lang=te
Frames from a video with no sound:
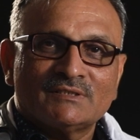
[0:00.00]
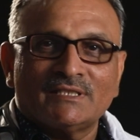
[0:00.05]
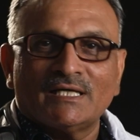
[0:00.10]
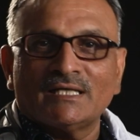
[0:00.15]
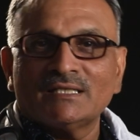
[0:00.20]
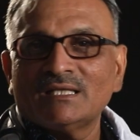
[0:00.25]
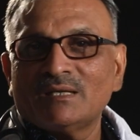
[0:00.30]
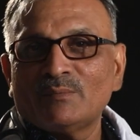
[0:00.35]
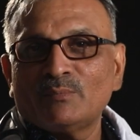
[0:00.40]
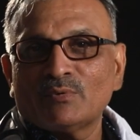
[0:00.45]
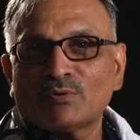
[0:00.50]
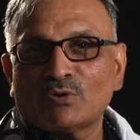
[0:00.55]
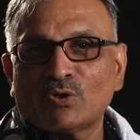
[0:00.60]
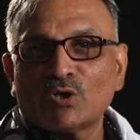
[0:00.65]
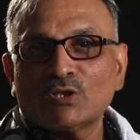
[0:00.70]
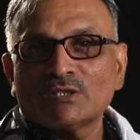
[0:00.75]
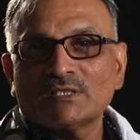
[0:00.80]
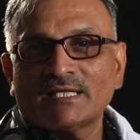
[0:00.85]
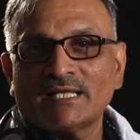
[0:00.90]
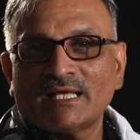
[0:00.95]
దాదాపు
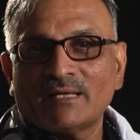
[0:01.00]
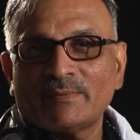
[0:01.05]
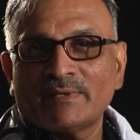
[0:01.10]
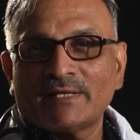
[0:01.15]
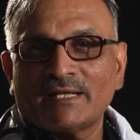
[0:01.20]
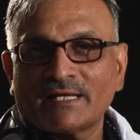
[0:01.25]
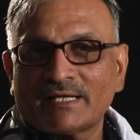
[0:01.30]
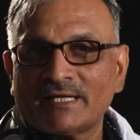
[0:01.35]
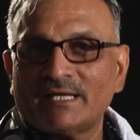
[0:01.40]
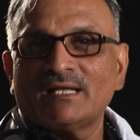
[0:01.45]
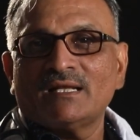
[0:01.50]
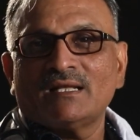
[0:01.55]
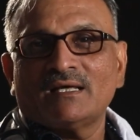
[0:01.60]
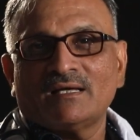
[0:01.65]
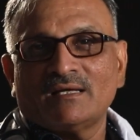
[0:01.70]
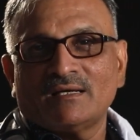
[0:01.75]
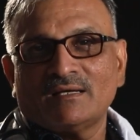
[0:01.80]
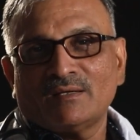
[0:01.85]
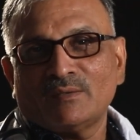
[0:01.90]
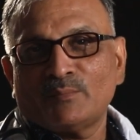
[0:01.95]
రెండు వందల యాభై రకాల
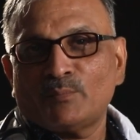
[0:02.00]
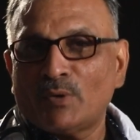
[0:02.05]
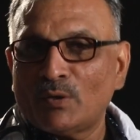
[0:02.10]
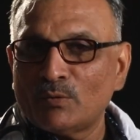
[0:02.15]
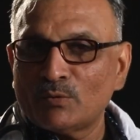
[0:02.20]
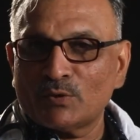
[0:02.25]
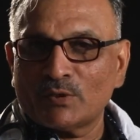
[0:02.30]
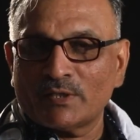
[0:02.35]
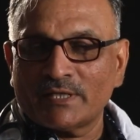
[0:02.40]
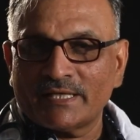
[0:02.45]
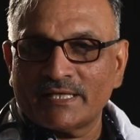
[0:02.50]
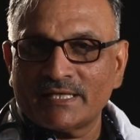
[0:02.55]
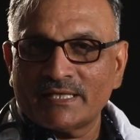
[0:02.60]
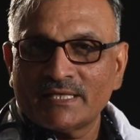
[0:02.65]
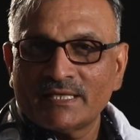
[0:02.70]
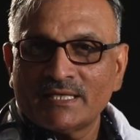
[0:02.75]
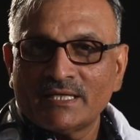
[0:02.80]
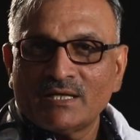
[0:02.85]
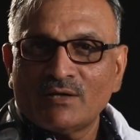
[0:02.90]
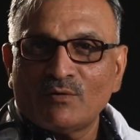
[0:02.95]
పాములు ఉన్నాయి
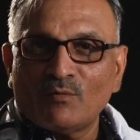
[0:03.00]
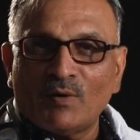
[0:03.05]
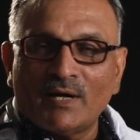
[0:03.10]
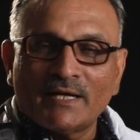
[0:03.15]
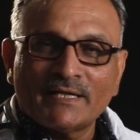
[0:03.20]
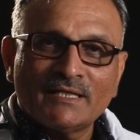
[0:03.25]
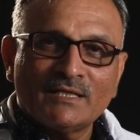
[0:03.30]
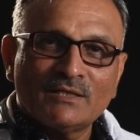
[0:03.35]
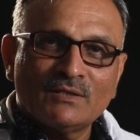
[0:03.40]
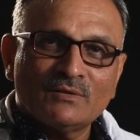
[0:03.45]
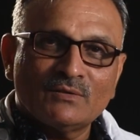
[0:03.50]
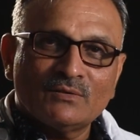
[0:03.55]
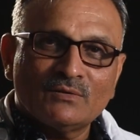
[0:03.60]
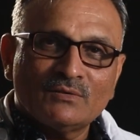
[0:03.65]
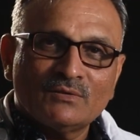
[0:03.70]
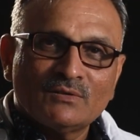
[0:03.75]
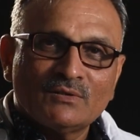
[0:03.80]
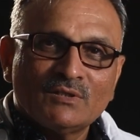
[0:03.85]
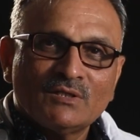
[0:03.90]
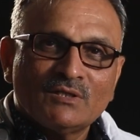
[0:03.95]
వాటిల్లో
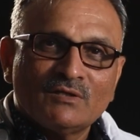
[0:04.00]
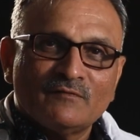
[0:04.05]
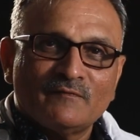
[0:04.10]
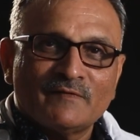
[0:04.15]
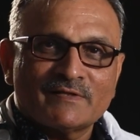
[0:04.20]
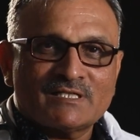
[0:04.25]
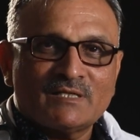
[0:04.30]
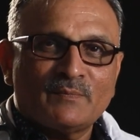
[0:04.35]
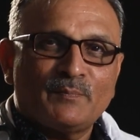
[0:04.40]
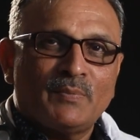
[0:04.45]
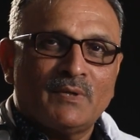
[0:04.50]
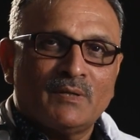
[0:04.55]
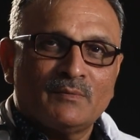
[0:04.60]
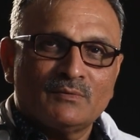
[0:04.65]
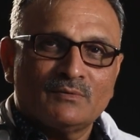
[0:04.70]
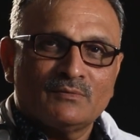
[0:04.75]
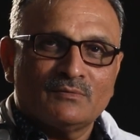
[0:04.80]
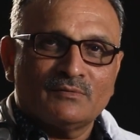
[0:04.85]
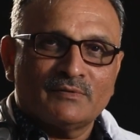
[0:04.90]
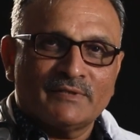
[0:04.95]

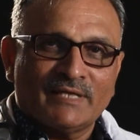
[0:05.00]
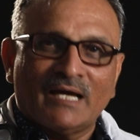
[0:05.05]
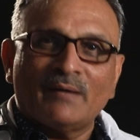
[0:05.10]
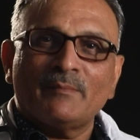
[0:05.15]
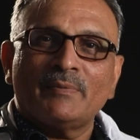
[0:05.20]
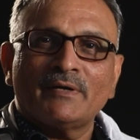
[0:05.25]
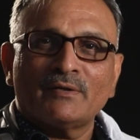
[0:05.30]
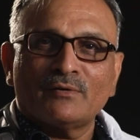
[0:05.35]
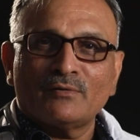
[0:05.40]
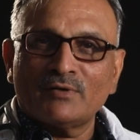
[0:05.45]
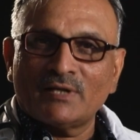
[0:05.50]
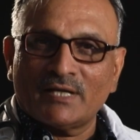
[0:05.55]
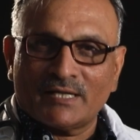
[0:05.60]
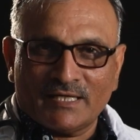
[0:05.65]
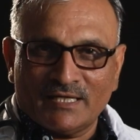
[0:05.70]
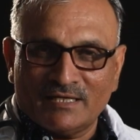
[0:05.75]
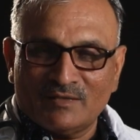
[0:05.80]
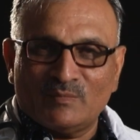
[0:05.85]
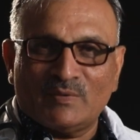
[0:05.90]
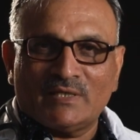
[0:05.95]
విషపాములు యాభై రెండు
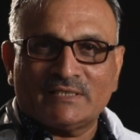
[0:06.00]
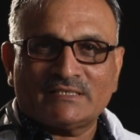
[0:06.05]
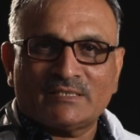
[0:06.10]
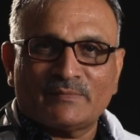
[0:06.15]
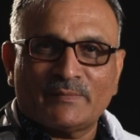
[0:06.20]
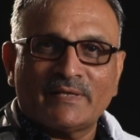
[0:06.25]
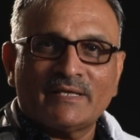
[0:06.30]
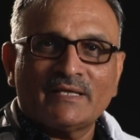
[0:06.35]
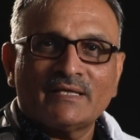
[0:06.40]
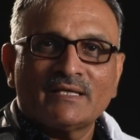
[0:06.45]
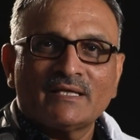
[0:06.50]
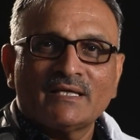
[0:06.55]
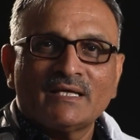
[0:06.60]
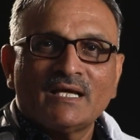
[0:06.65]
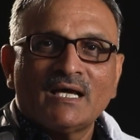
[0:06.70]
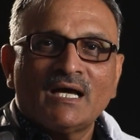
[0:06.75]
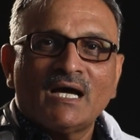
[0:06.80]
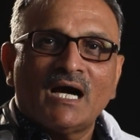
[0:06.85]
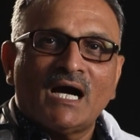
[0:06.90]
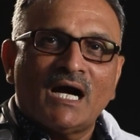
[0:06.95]
రకాలు మాత్రమే
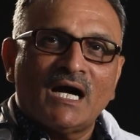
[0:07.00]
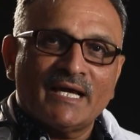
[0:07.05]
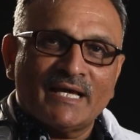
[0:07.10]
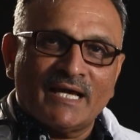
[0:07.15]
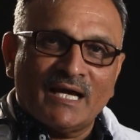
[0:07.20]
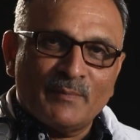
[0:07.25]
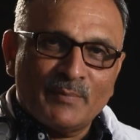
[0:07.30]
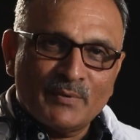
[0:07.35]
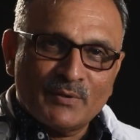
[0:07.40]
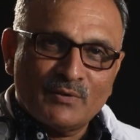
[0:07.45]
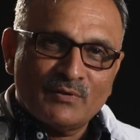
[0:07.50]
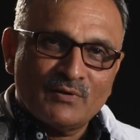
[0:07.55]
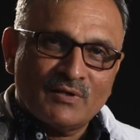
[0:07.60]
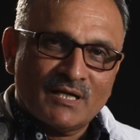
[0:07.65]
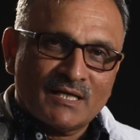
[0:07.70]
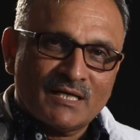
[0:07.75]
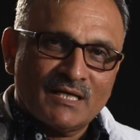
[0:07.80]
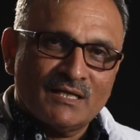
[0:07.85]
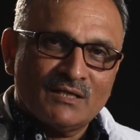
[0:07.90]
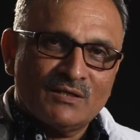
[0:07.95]
ఆ యాభై రెండు
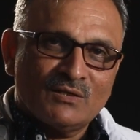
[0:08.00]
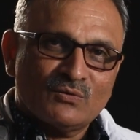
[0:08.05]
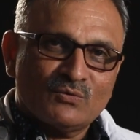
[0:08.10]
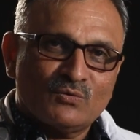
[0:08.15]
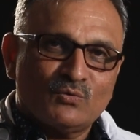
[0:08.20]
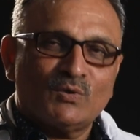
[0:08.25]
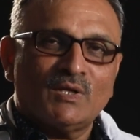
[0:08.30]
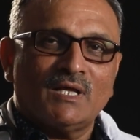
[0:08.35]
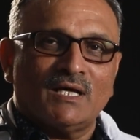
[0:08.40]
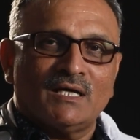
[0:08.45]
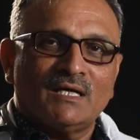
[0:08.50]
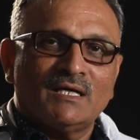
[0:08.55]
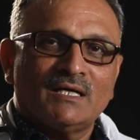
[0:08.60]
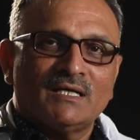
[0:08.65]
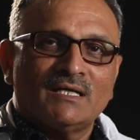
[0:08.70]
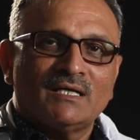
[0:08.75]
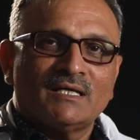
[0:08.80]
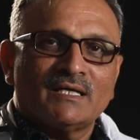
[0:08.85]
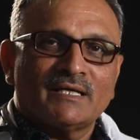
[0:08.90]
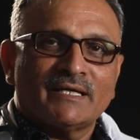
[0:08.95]
రకాల్లో కూడా
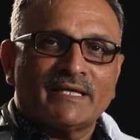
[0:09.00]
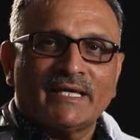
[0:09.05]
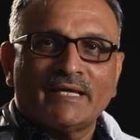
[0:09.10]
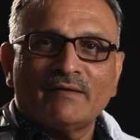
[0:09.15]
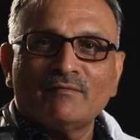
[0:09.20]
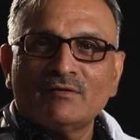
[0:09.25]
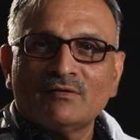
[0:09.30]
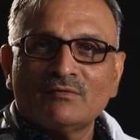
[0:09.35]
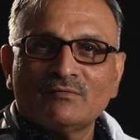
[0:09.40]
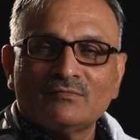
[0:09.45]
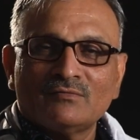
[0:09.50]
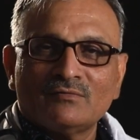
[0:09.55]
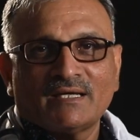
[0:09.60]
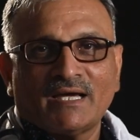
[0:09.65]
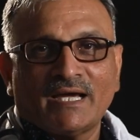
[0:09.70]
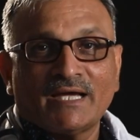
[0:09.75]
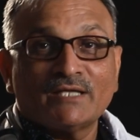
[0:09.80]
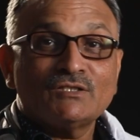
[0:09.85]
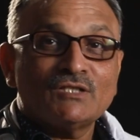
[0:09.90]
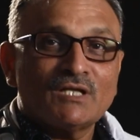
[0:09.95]
కేవలం
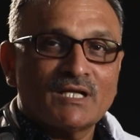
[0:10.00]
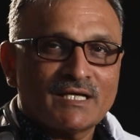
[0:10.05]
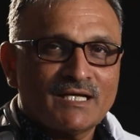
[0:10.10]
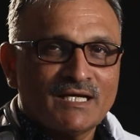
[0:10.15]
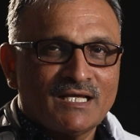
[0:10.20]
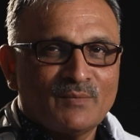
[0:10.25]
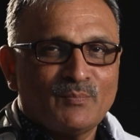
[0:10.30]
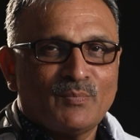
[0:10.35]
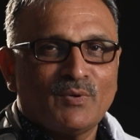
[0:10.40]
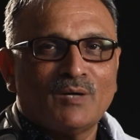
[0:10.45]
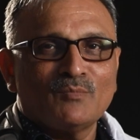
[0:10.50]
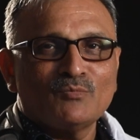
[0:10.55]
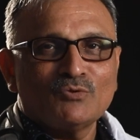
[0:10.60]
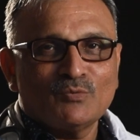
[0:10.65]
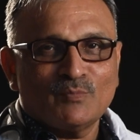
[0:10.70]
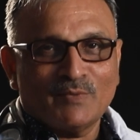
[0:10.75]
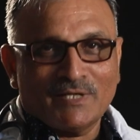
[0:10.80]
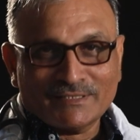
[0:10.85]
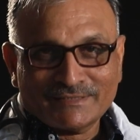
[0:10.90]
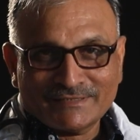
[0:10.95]
ఐదు రకాల
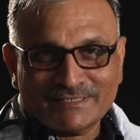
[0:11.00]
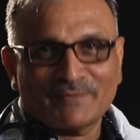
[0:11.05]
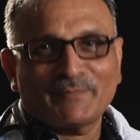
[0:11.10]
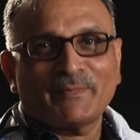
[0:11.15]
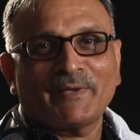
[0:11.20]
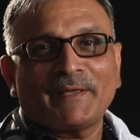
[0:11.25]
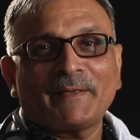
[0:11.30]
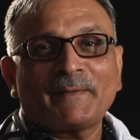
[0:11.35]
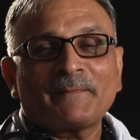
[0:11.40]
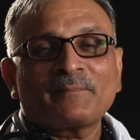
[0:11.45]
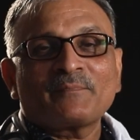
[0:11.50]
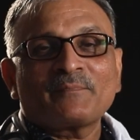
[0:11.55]
పాములు మాత్రమే